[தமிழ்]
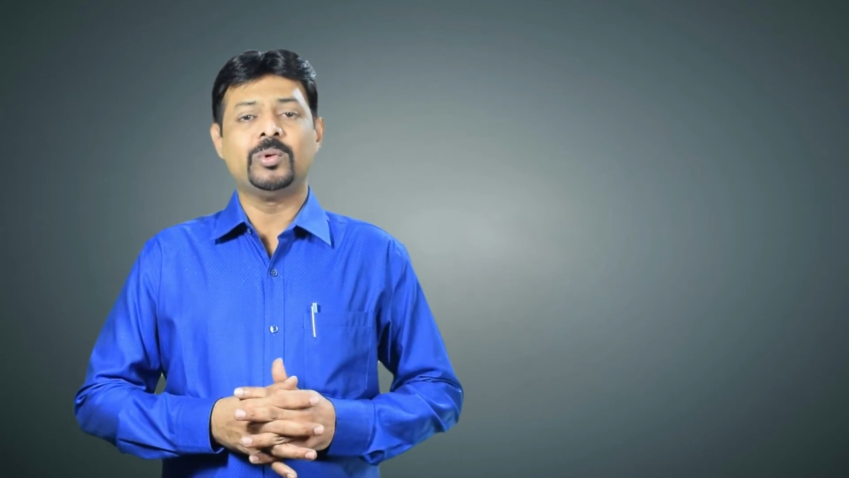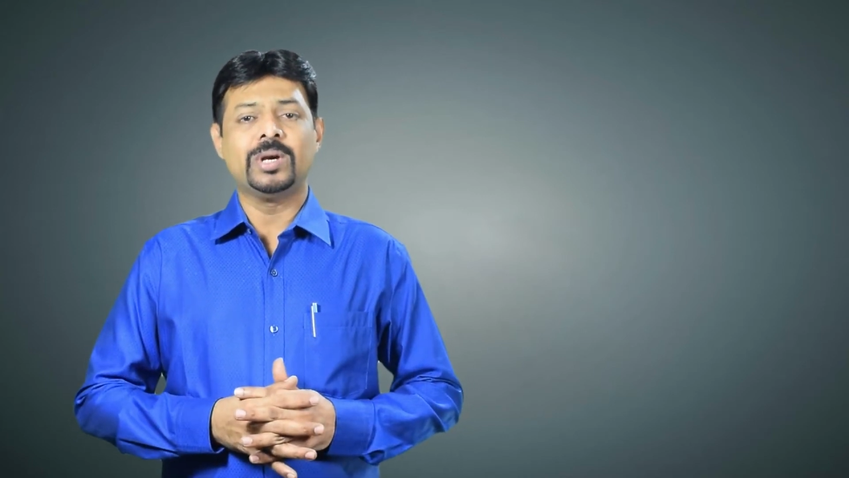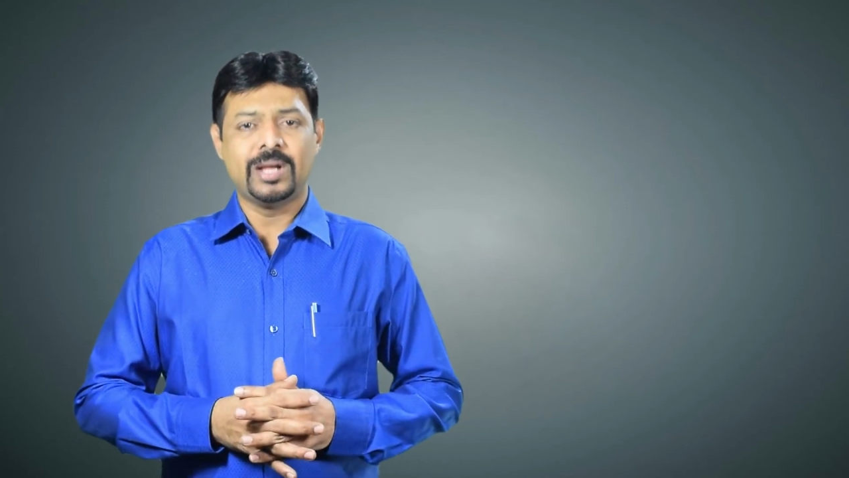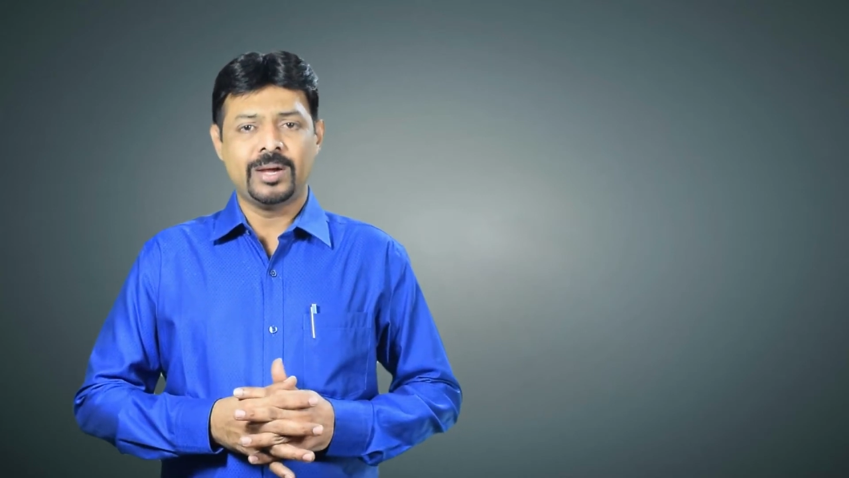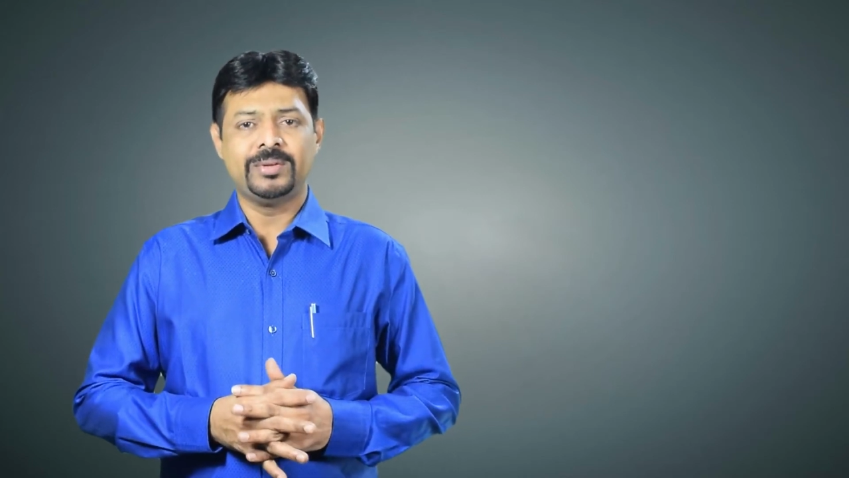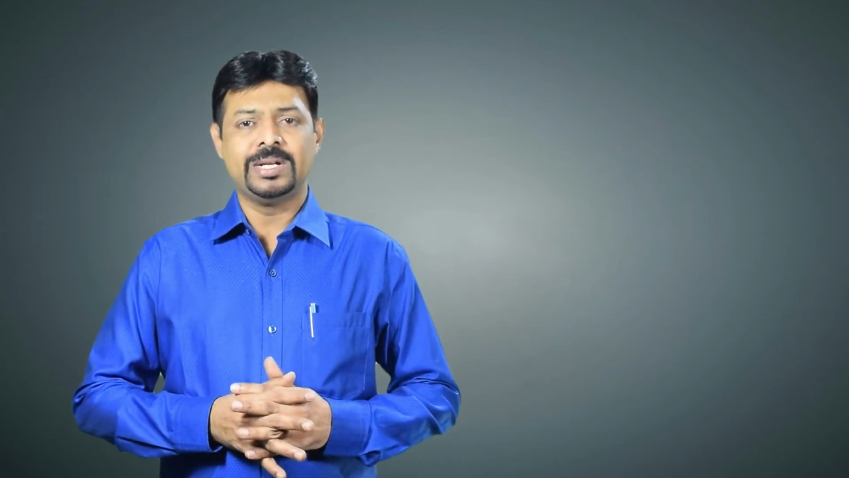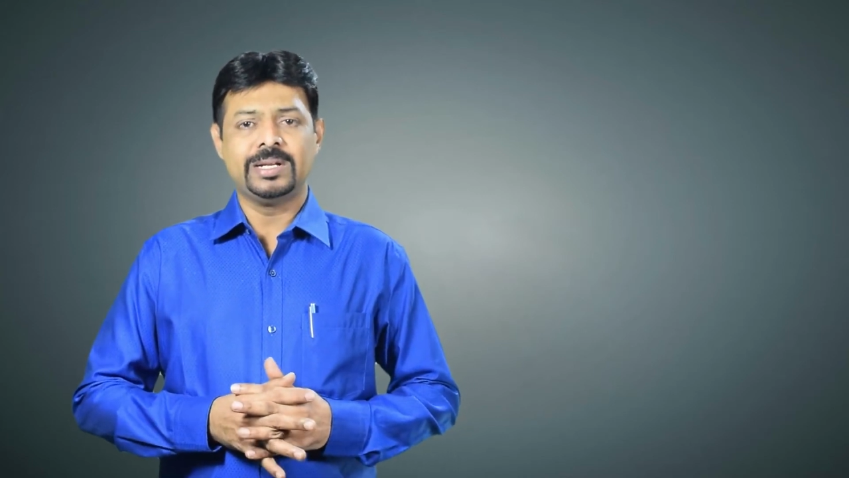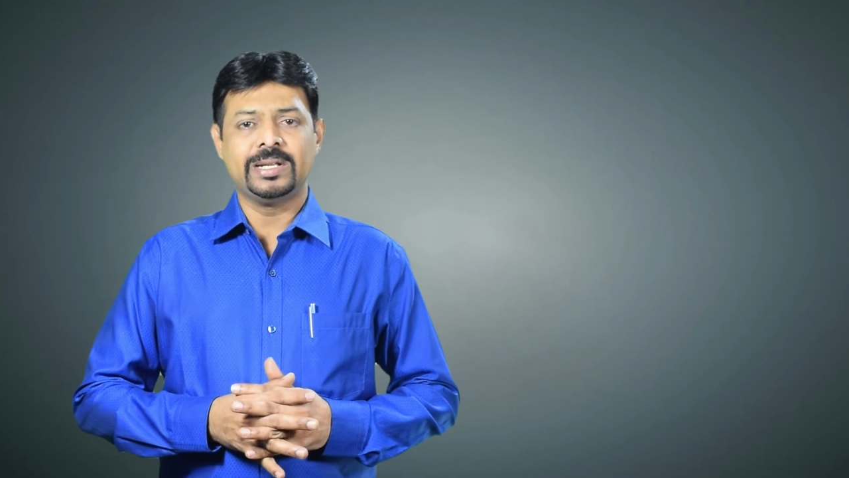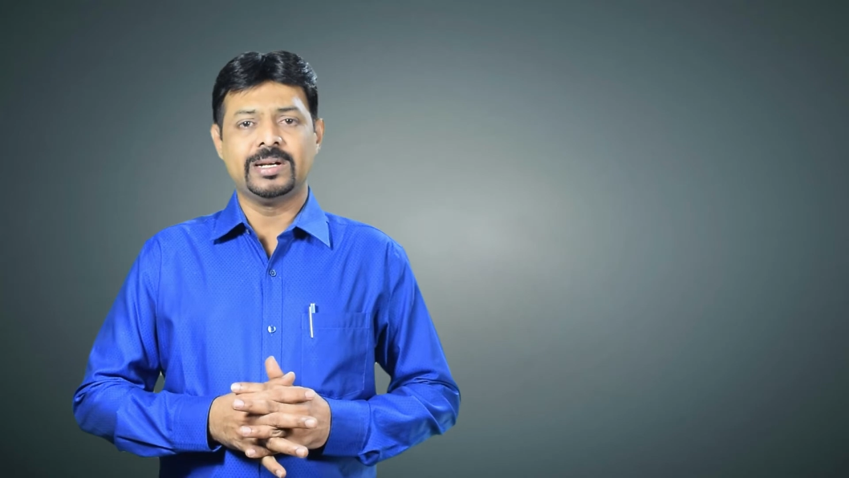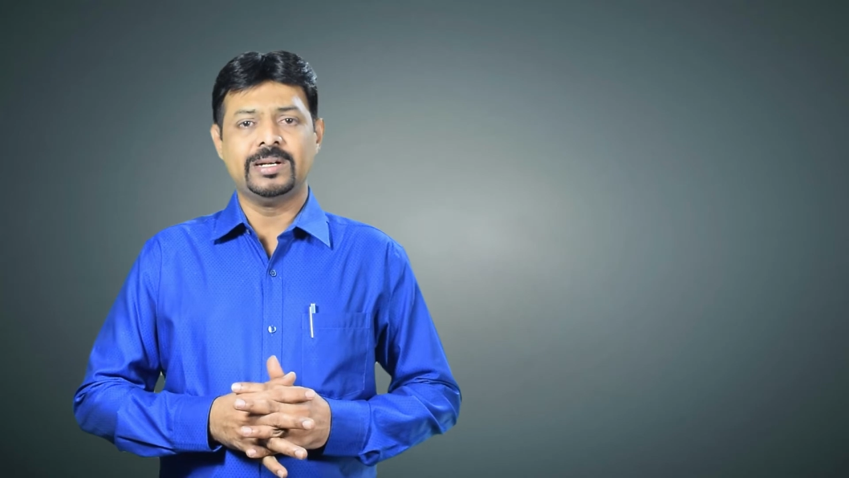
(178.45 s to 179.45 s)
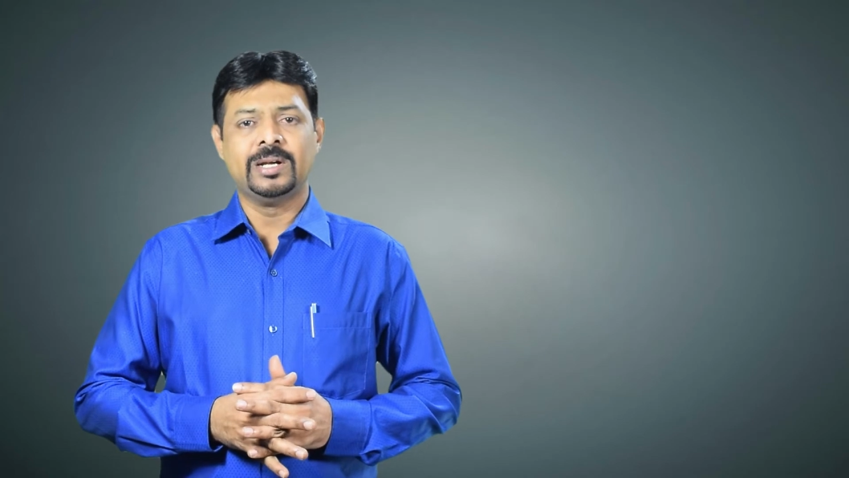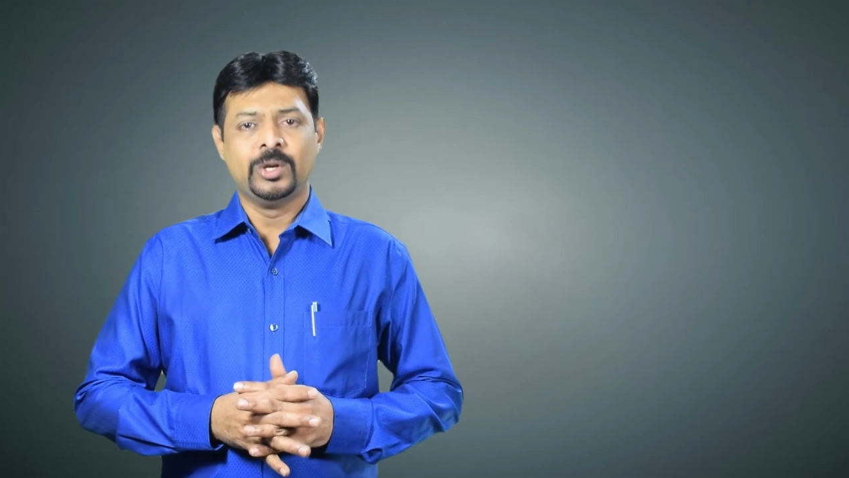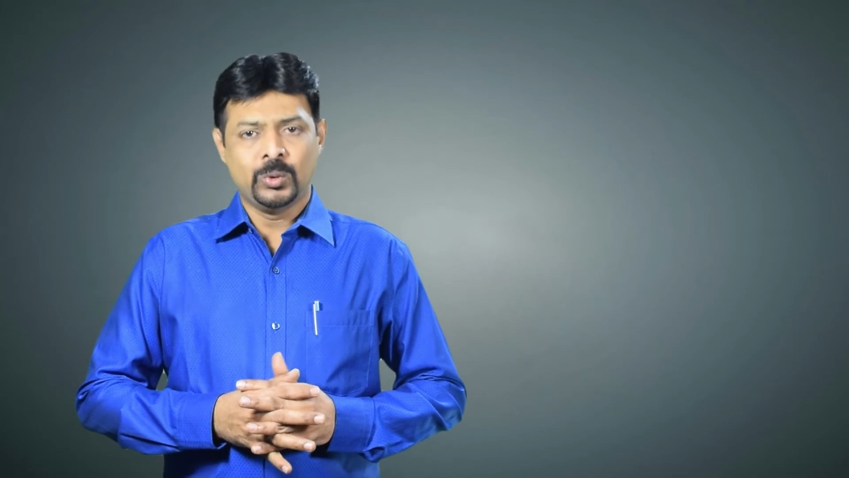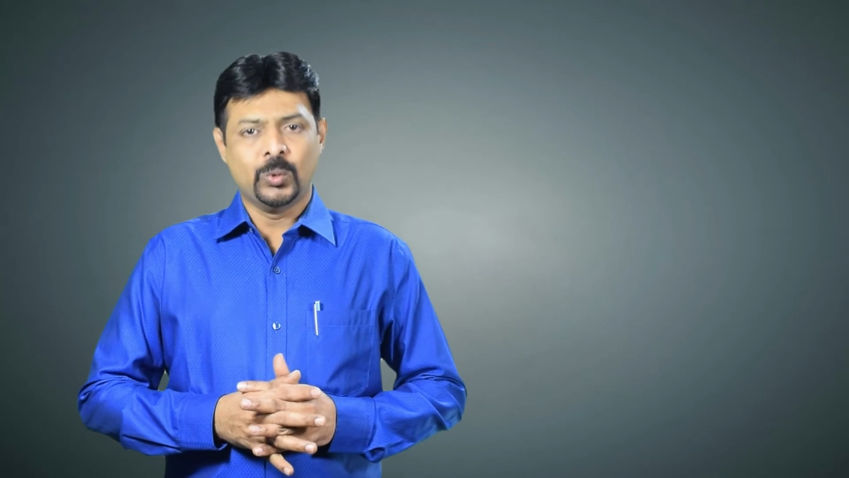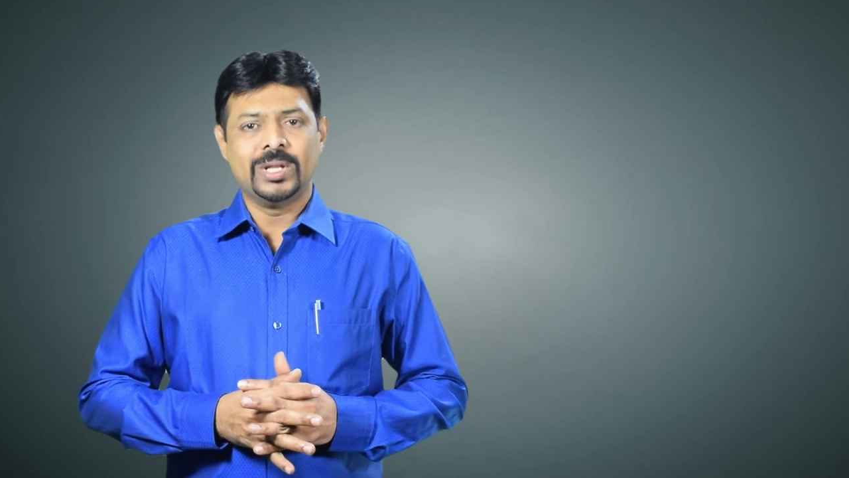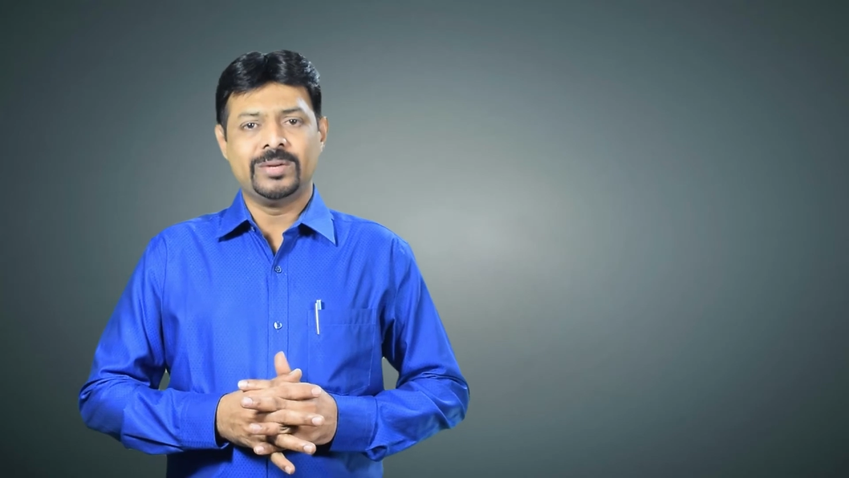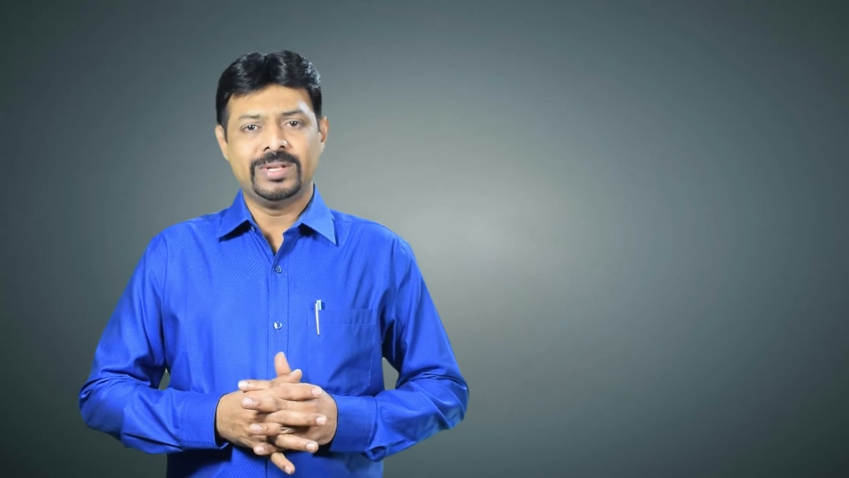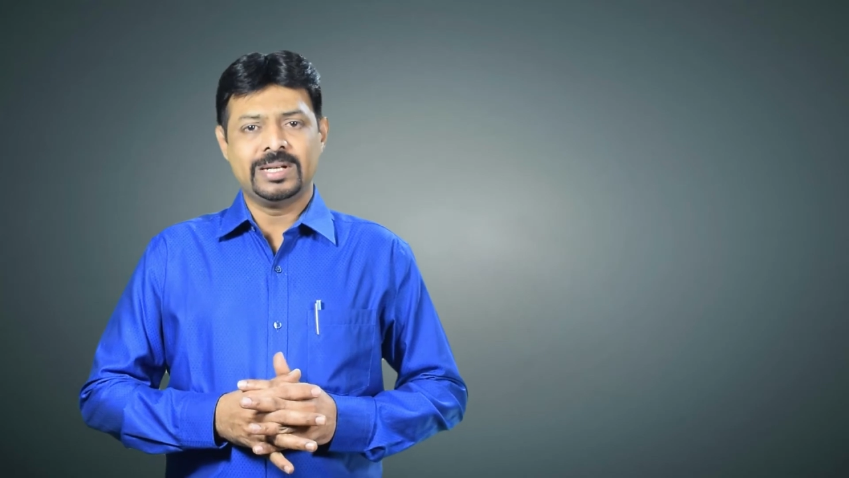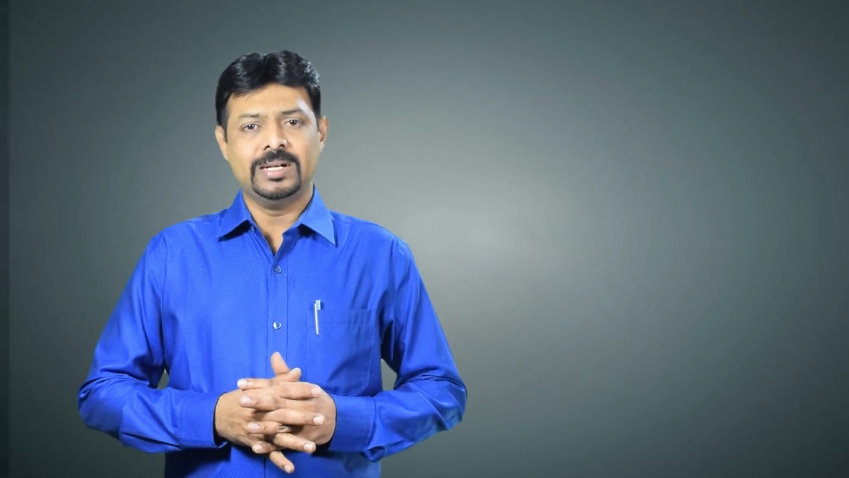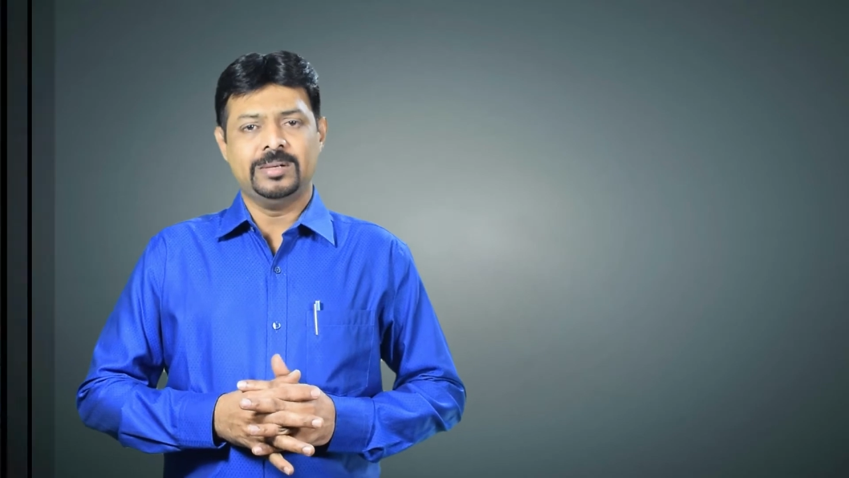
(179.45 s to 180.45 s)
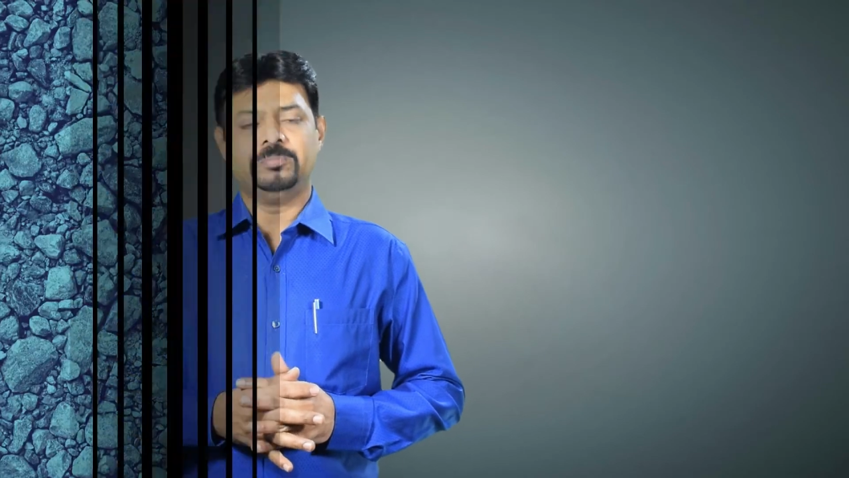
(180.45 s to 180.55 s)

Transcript: உங்கள் ஆவியிலே நீங்கள் உணர்வீர்கள்